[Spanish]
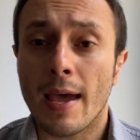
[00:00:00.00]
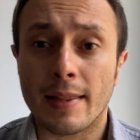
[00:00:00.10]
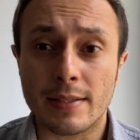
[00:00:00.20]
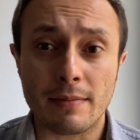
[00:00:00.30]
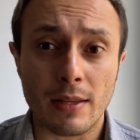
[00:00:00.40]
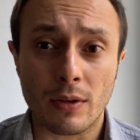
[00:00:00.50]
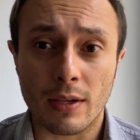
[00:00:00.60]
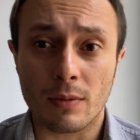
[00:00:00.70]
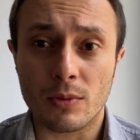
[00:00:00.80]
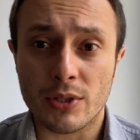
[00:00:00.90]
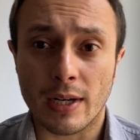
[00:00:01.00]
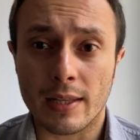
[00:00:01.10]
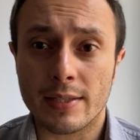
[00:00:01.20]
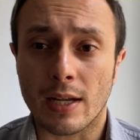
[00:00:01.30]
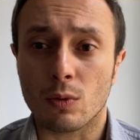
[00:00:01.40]
En este video quiero
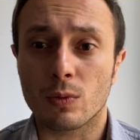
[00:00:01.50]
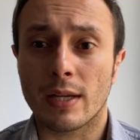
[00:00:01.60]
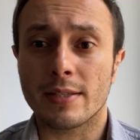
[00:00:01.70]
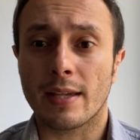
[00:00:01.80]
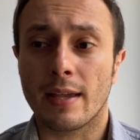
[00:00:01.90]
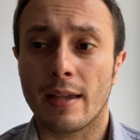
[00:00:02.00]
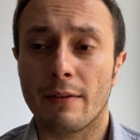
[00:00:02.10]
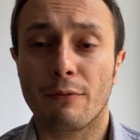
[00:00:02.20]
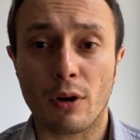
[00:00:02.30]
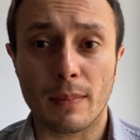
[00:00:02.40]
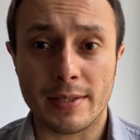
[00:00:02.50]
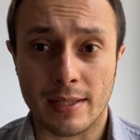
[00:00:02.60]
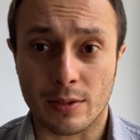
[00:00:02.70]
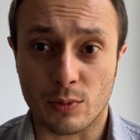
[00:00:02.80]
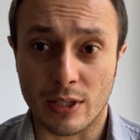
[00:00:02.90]
mostrarles algunas eh, formas en
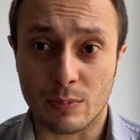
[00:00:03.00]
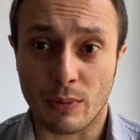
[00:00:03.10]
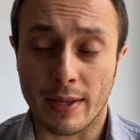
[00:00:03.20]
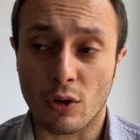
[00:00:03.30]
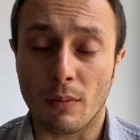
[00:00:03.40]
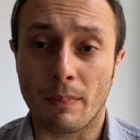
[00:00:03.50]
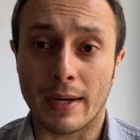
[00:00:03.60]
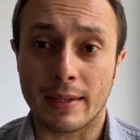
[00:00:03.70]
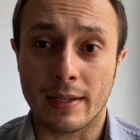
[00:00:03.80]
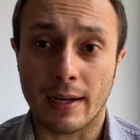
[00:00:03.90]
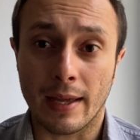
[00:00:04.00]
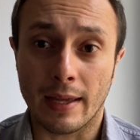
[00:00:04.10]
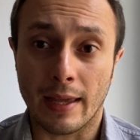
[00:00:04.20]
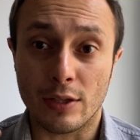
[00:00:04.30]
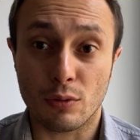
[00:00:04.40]
las que ustedes pueden compartir compartir
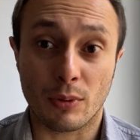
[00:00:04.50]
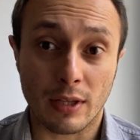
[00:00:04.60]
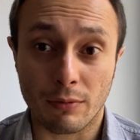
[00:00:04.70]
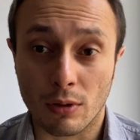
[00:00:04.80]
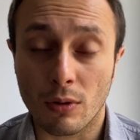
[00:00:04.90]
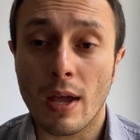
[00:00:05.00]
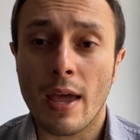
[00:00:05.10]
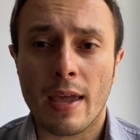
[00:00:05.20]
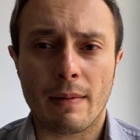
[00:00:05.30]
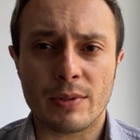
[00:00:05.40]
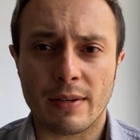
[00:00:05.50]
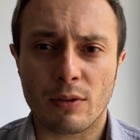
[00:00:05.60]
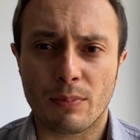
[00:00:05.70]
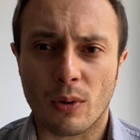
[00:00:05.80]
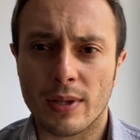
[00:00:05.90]
eh, su portafolio y vamos a ver
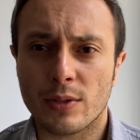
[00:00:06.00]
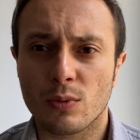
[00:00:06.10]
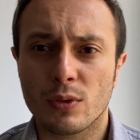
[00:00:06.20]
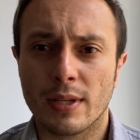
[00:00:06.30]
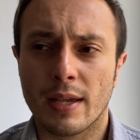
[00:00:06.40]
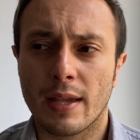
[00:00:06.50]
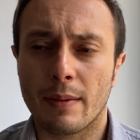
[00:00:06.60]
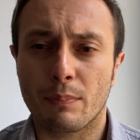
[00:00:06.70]
un poco de sus eh,